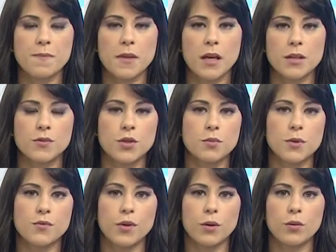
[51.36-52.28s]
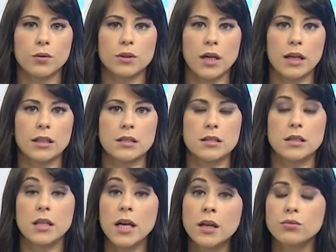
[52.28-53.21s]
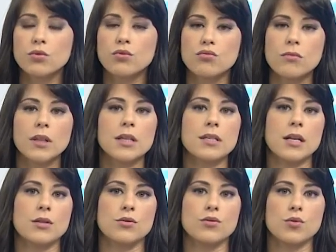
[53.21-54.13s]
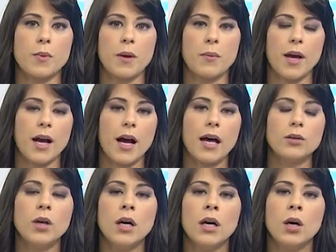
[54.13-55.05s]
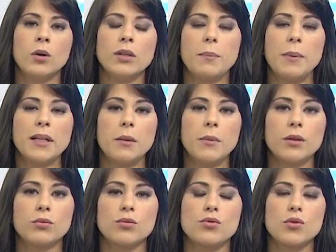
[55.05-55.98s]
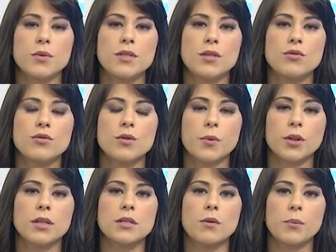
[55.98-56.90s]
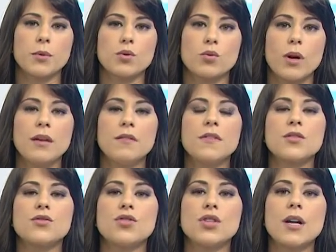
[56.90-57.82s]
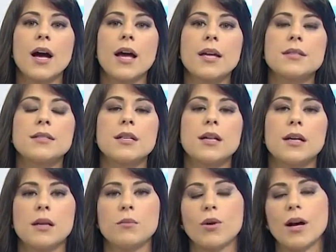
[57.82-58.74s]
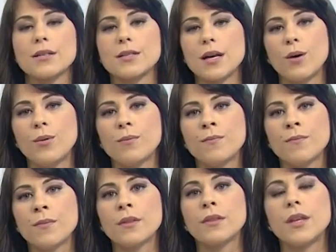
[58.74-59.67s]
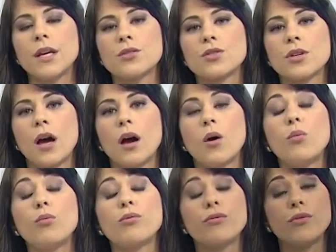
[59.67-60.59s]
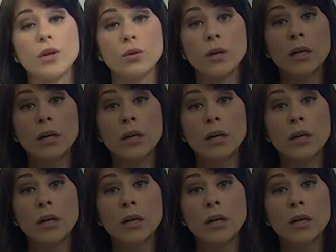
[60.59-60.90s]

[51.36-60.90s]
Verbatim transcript: As vítimas foram encontradas dentro de uma das áreas do supermercado. O Departamento de Homicídios e Proteção à Pessoa investiga esse crime. O casal deixa um filho.